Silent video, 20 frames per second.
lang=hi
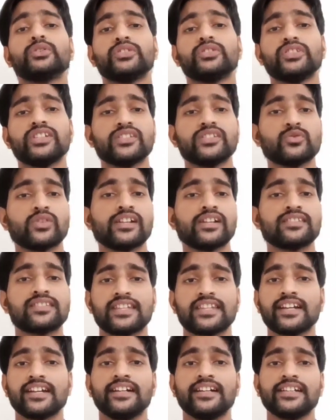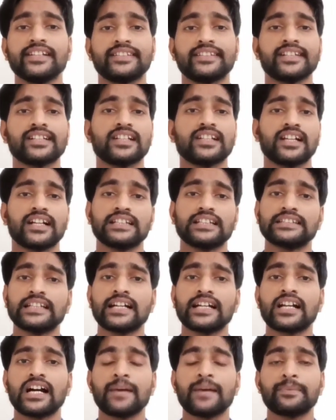तो ये जो है छः घंटे तक
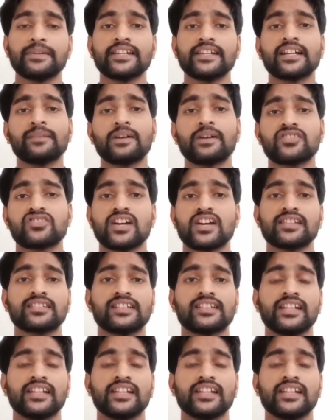लगातार आप एक बार चार्ज